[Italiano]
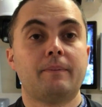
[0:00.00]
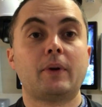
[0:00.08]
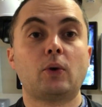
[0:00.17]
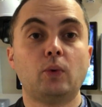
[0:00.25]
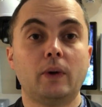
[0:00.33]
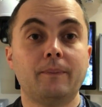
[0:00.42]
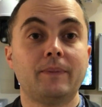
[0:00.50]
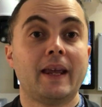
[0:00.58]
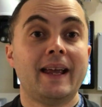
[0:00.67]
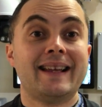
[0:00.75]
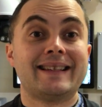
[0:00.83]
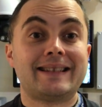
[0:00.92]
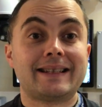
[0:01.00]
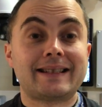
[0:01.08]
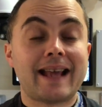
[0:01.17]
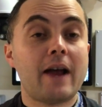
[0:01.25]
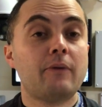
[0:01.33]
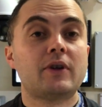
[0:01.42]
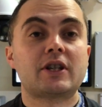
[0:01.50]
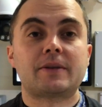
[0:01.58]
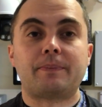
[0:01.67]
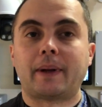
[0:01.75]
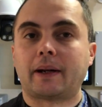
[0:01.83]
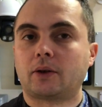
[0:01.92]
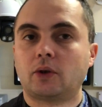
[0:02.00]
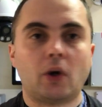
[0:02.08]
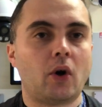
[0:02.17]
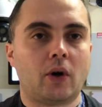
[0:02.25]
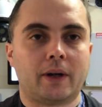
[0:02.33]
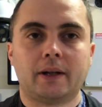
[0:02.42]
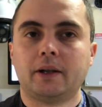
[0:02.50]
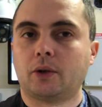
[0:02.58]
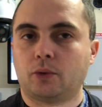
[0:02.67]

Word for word: Per cui se sei un espertone di